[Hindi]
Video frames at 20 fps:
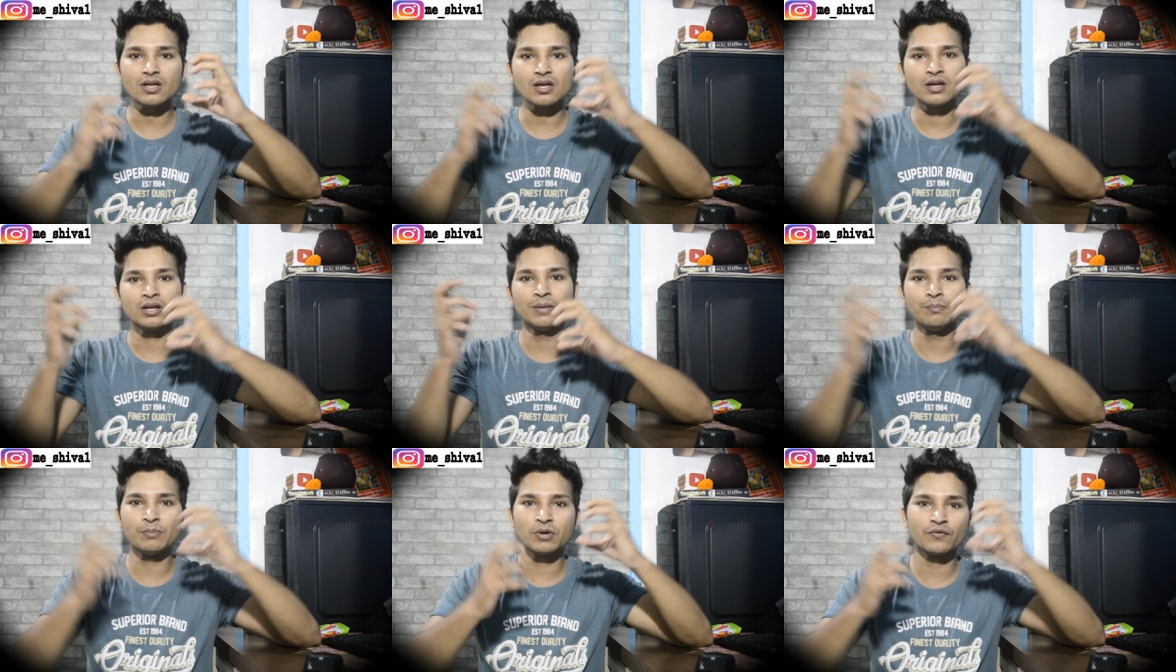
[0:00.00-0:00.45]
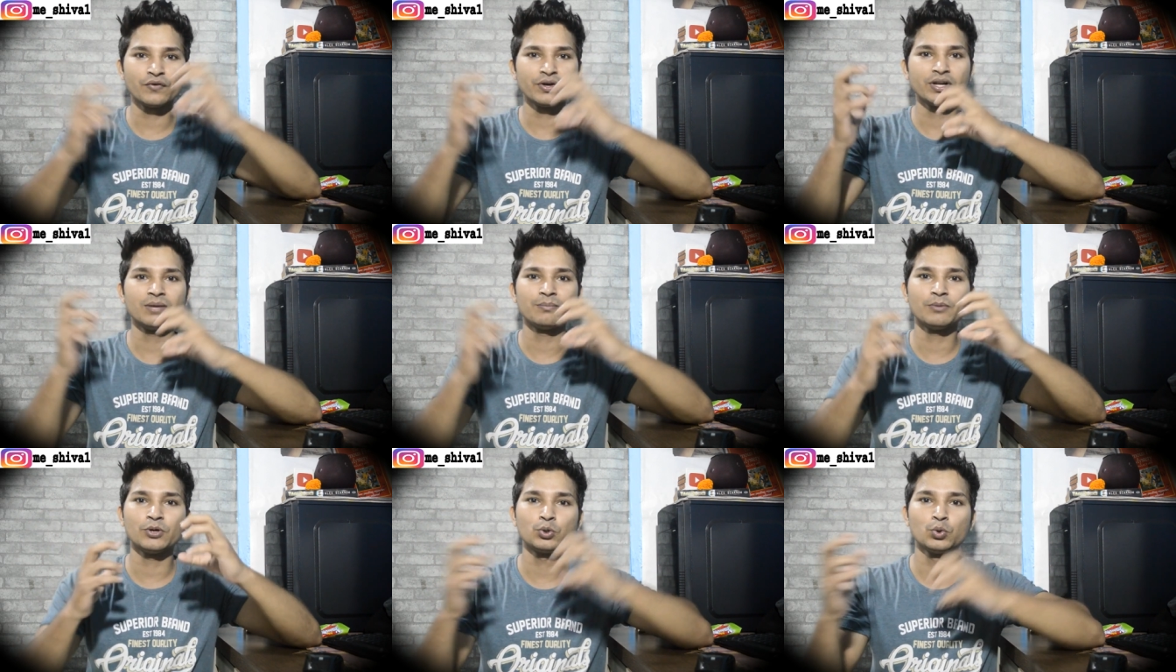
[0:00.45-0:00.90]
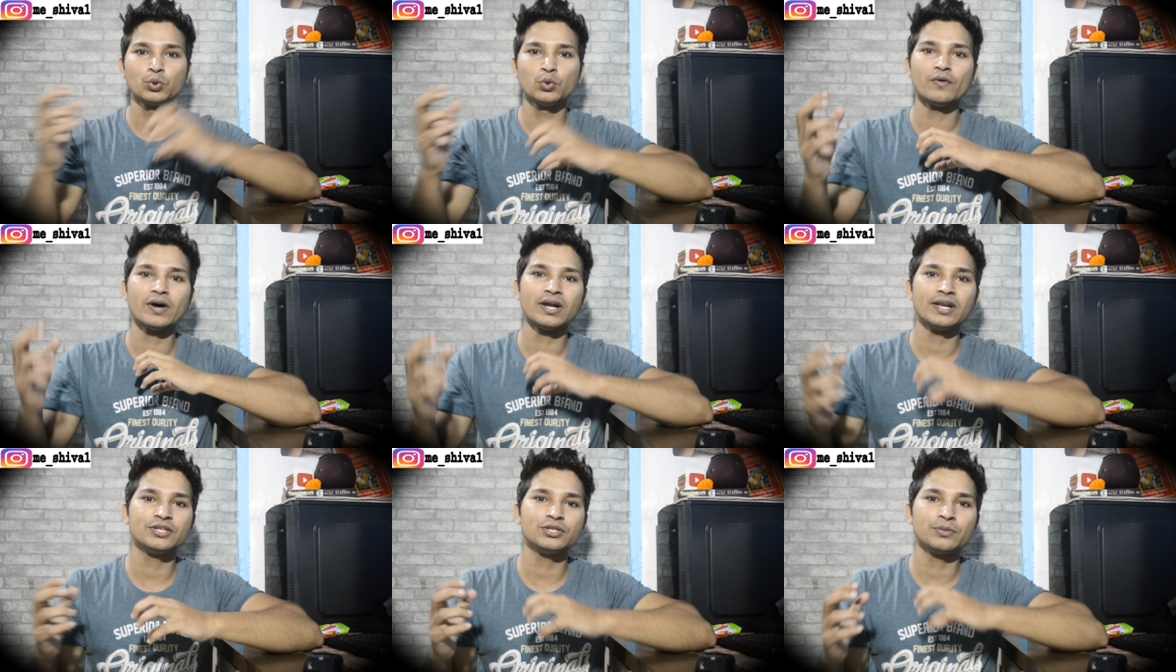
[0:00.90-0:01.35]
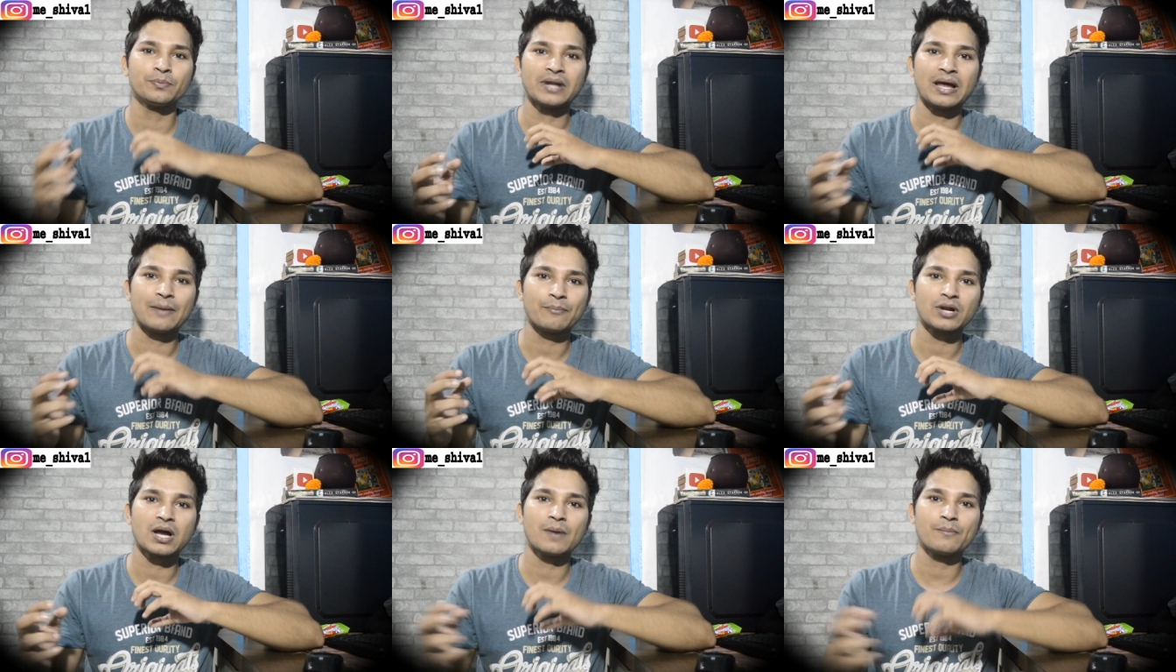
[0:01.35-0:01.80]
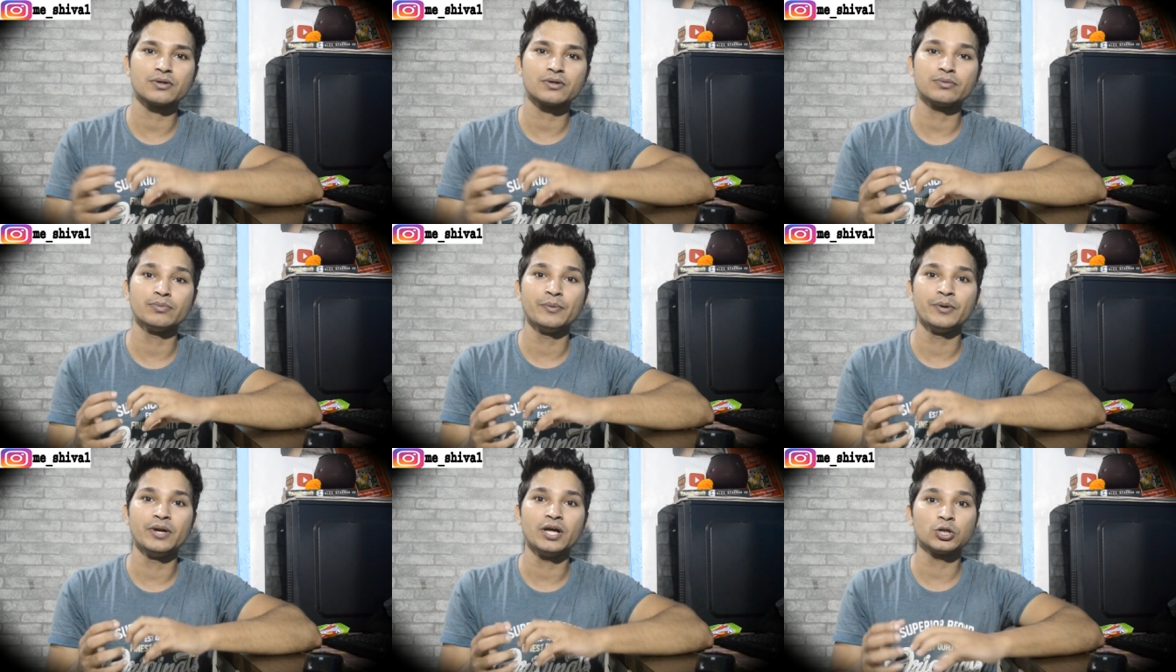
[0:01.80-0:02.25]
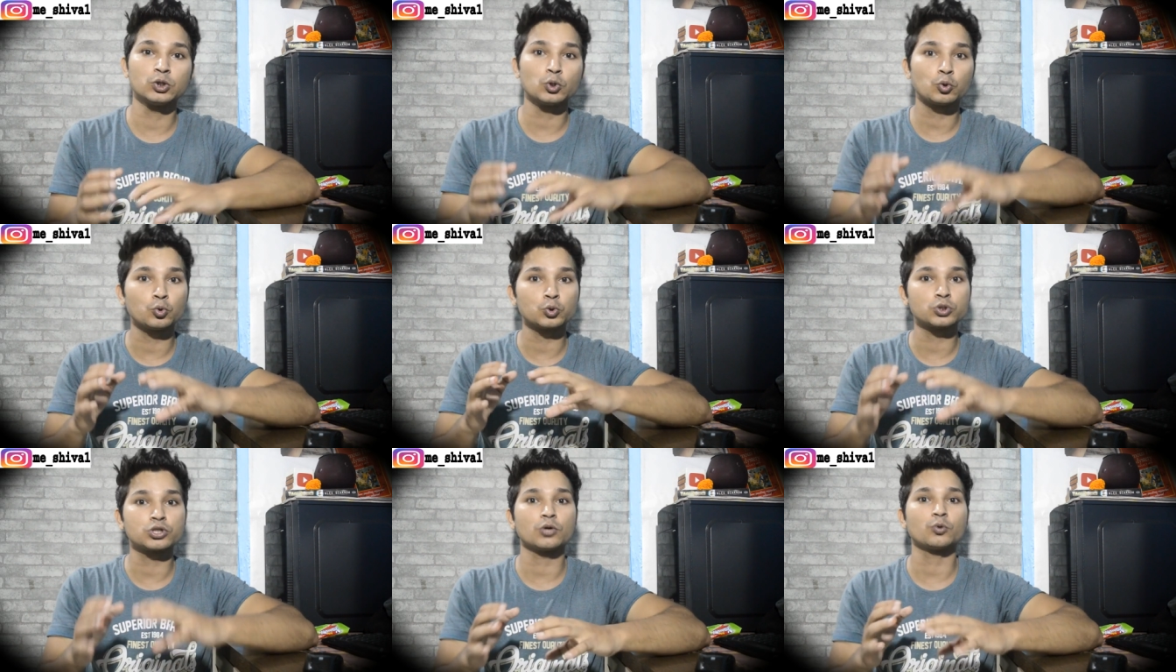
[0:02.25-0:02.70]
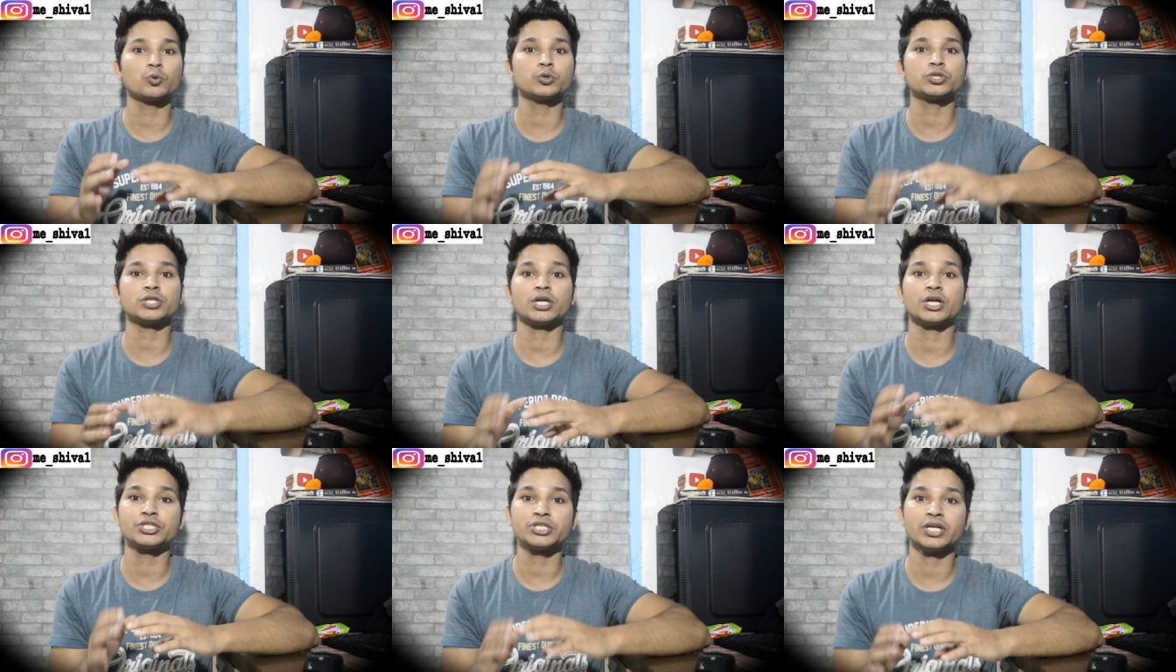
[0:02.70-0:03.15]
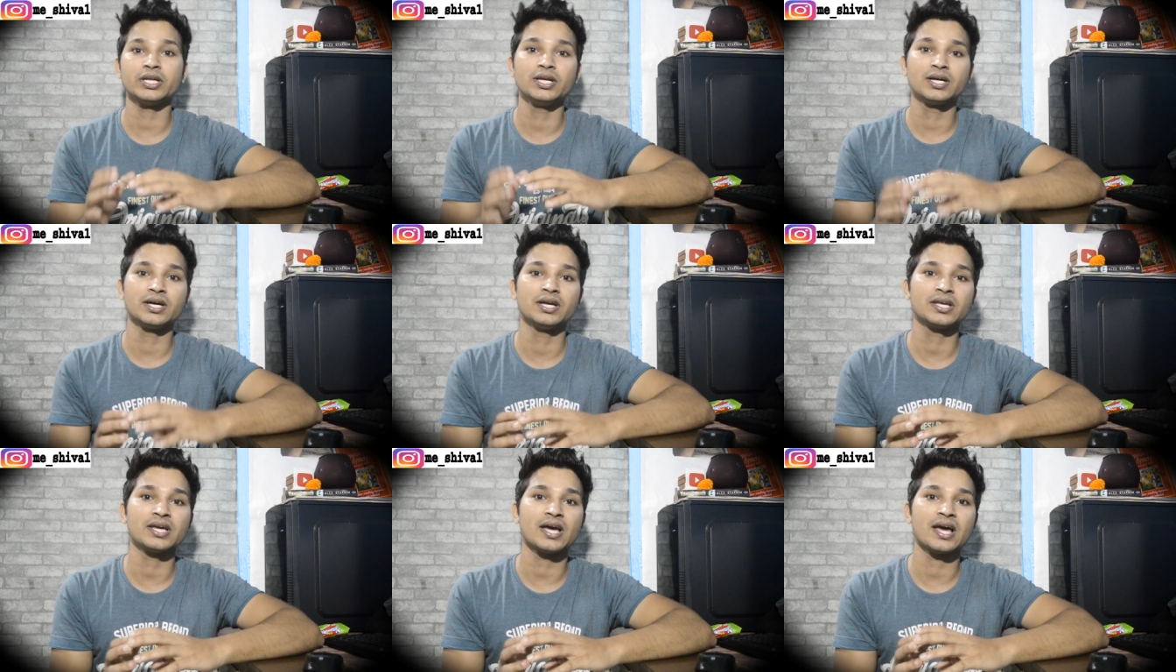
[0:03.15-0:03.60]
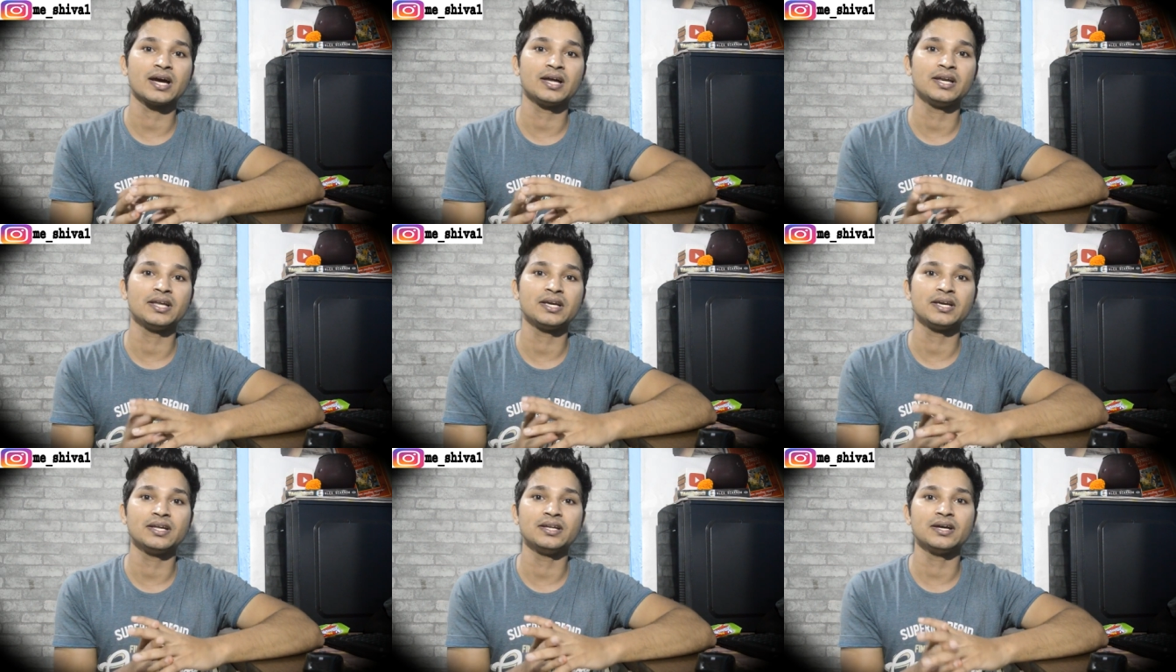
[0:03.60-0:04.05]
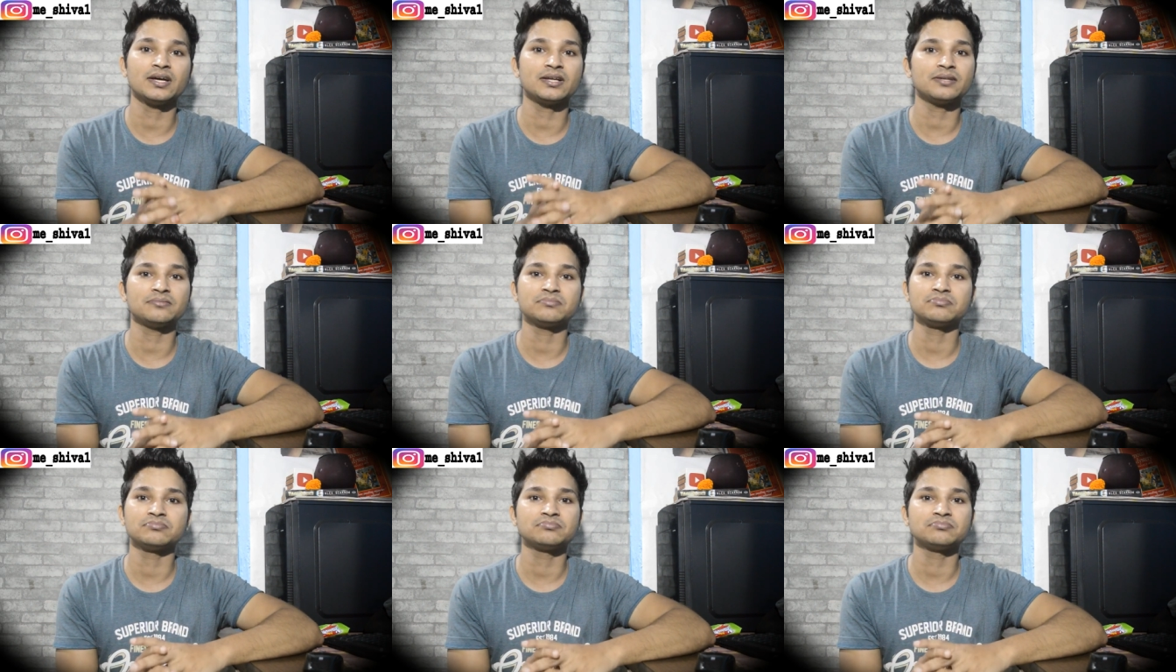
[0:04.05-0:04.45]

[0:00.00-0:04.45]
नंबर वन नंबर टू वाले जब रैपर आपस में भिड़ेंगे तो कुछ ना कुछ अच्छा निकल के आएगा लेकिन यार